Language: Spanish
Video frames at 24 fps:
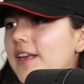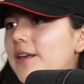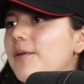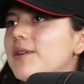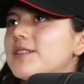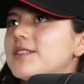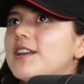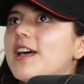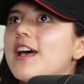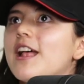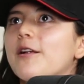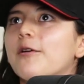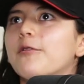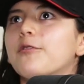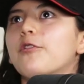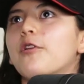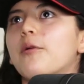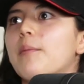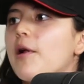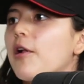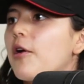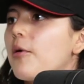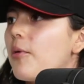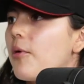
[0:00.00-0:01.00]
a ser algo
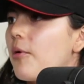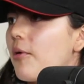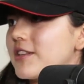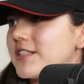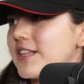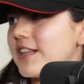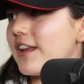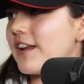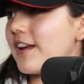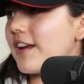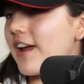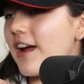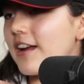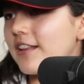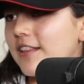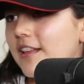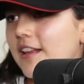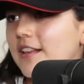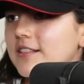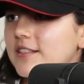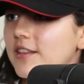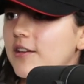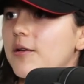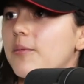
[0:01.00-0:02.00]
normal como vas en el karting,
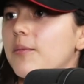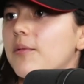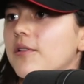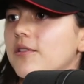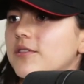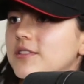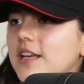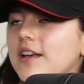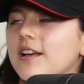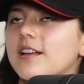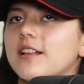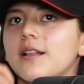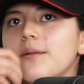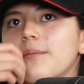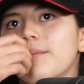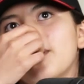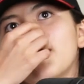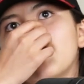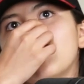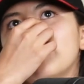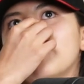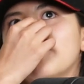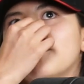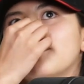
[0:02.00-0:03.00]
así como sacas la
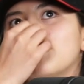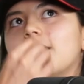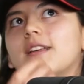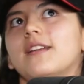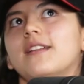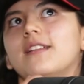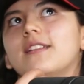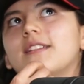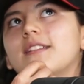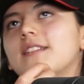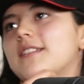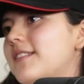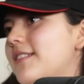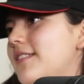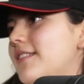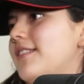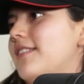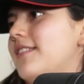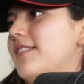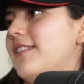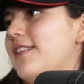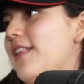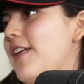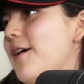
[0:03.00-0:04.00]
mano,
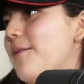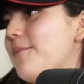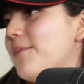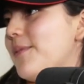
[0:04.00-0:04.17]
nada más.